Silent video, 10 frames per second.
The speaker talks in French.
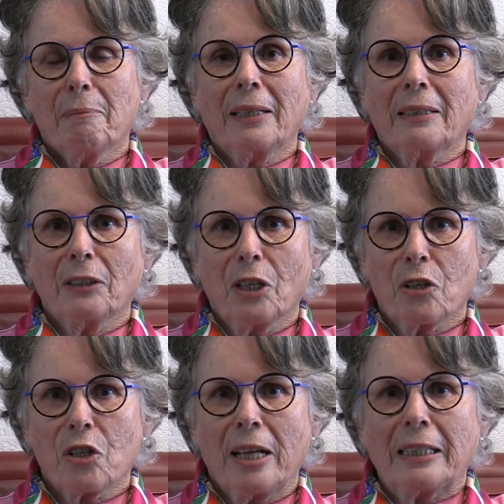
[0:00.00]
Ma tante
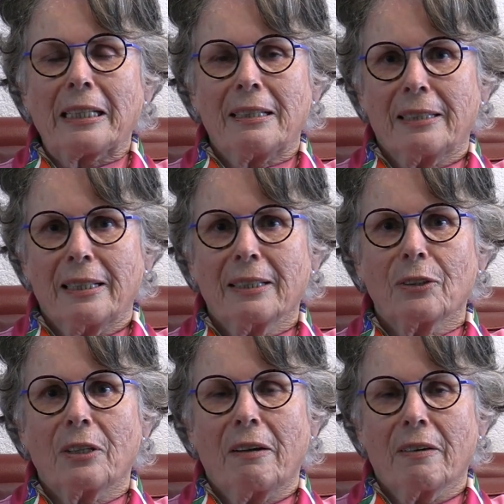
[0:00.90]
Angèle, qui
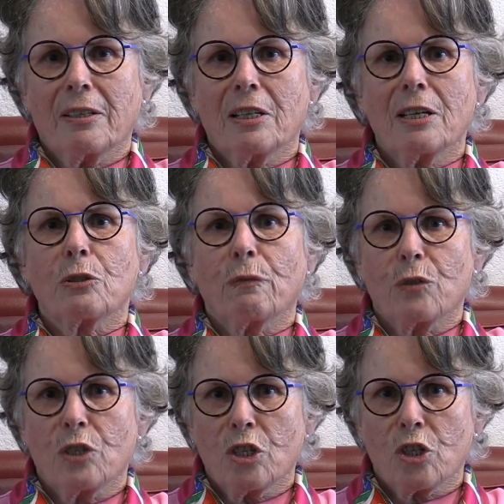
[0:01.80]
essayait de traverser, se
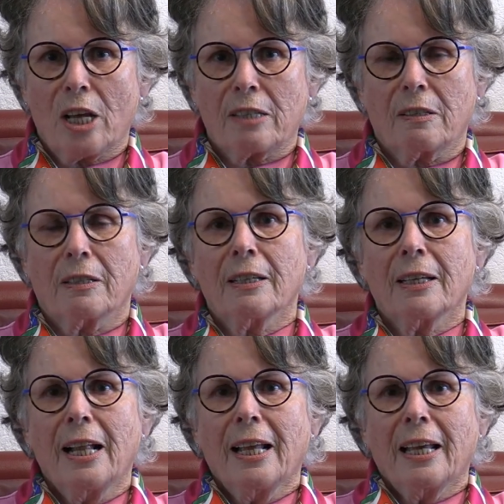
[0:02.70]
faisait
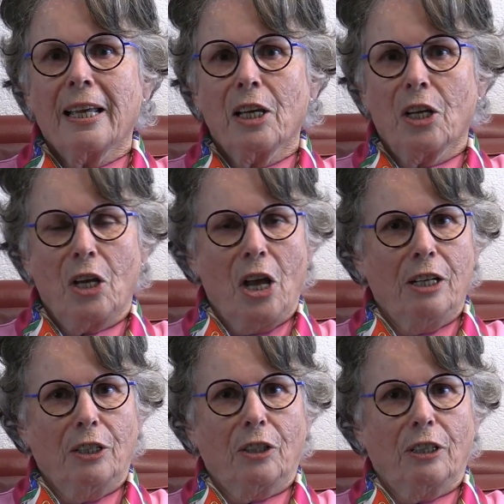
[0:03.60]
chasser et
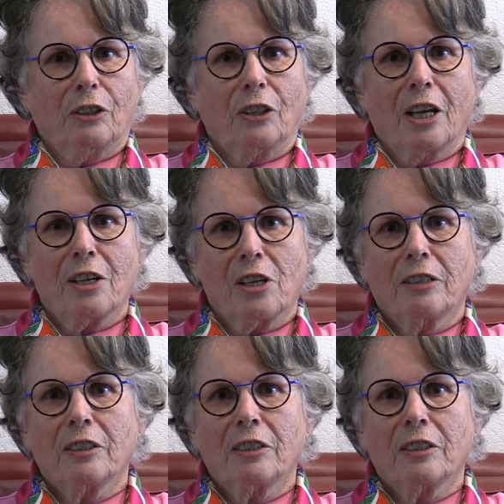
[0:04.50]
elle était très